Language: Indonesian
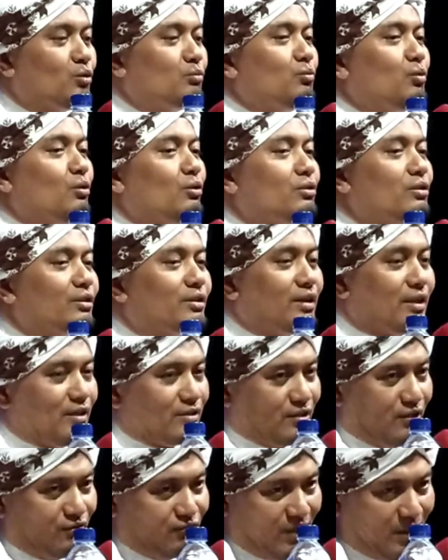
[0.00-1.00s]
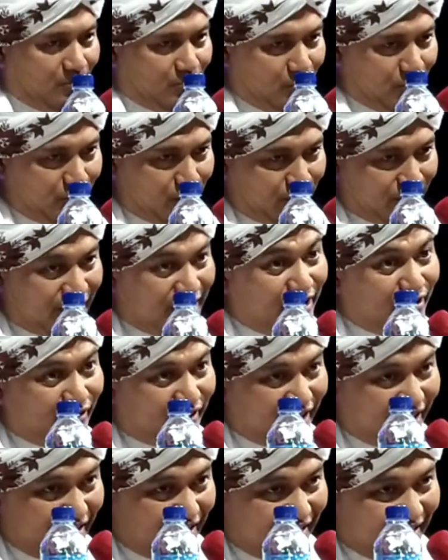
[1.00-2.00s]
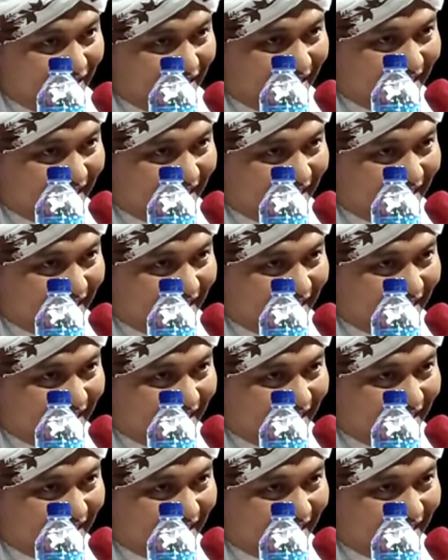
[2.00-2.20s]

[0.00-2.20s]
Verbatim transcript: dukbul dukeun sentang mungkin mungkin